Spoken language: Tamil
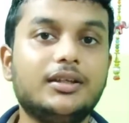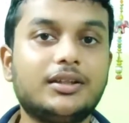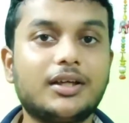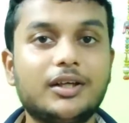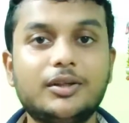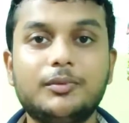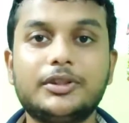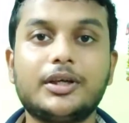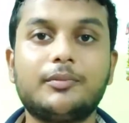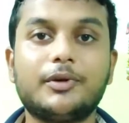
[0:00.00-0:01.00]
இந்த
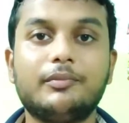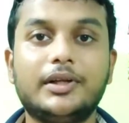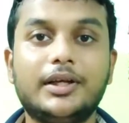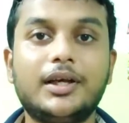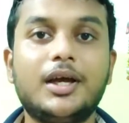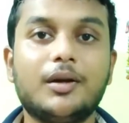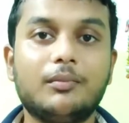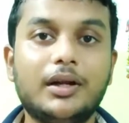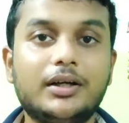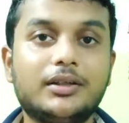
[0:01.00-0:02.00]
கண்டுபிடிச்சக்கப்புறமேலே
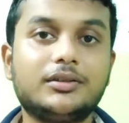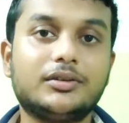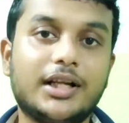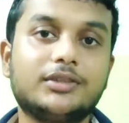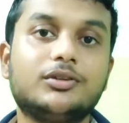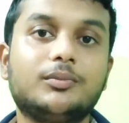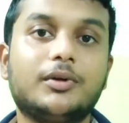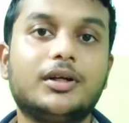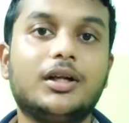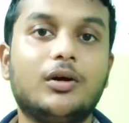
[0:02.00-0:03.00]
பிளட்
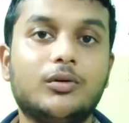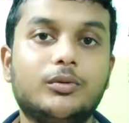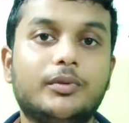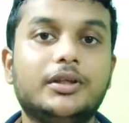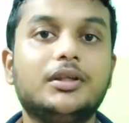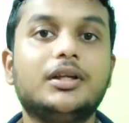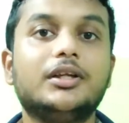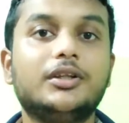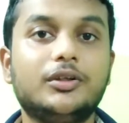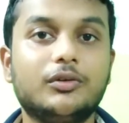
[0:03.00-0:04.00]
ட்ரான்ஸ்ஃபர் பண்ணலாம் ஒரு
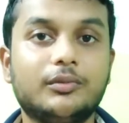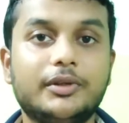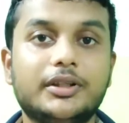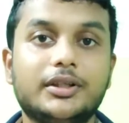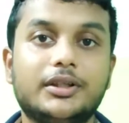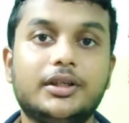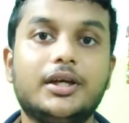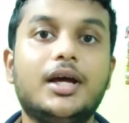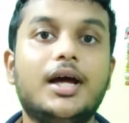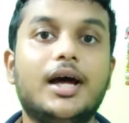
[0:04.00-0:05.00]
மனிதர்லேருந்து இன்னொரு மனிதருக்கு
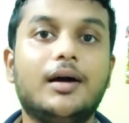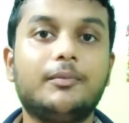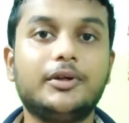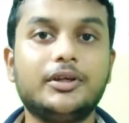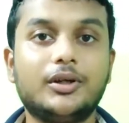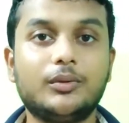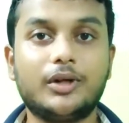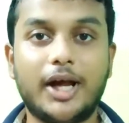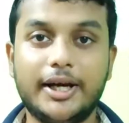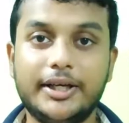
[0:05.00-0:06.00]
அப்படிங்கிற
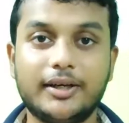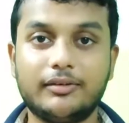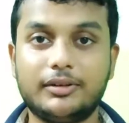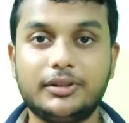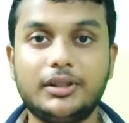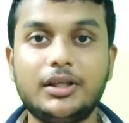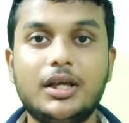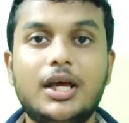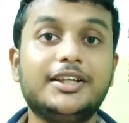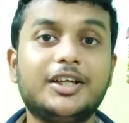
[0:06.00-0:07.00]
ஒரு ஐடியா வருது
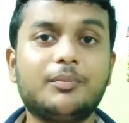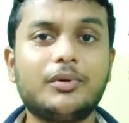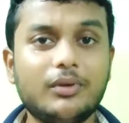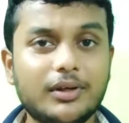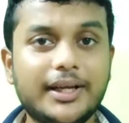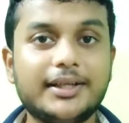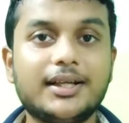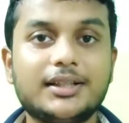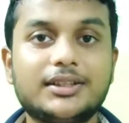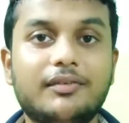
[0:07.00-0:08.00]
இதுக்கப்புறம்
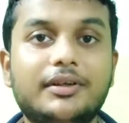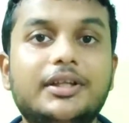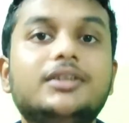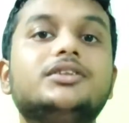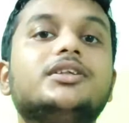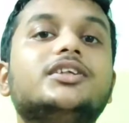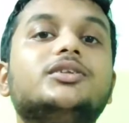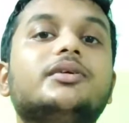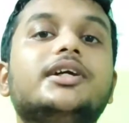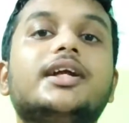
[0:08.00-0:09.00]
லேட் செவன்டீன்
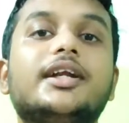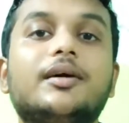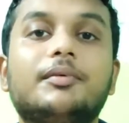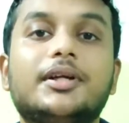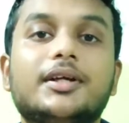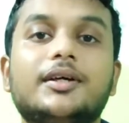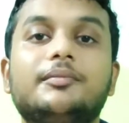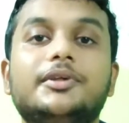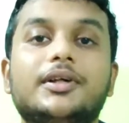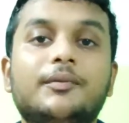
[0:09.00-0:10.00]
செஞ்சுரியில் என்ன பண்ணுறாங்க
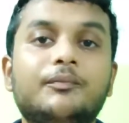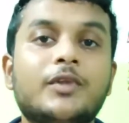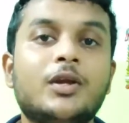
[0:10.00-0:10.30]
அப்படின்னா